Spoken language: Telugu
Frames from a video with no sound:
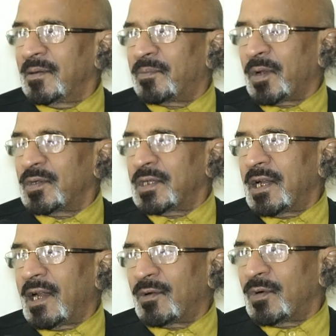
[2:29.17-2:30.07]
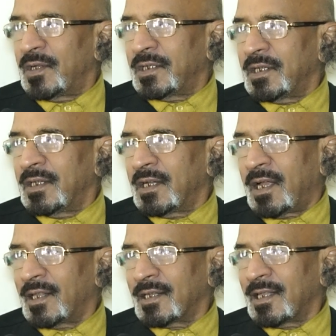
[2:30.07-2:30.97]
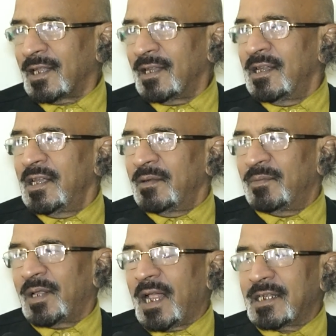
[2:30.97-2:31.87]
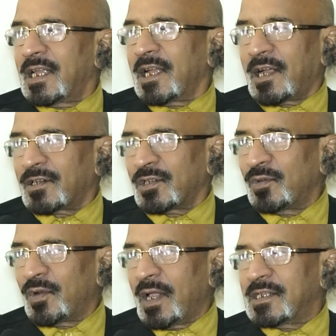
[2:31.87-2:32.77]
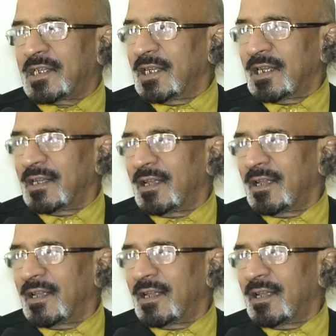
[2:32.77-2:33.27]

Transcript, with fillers: ప్రయోజనం లేకుండా చే కాదు కదా మీ రాజకీయ కక్షలు రాజకీయ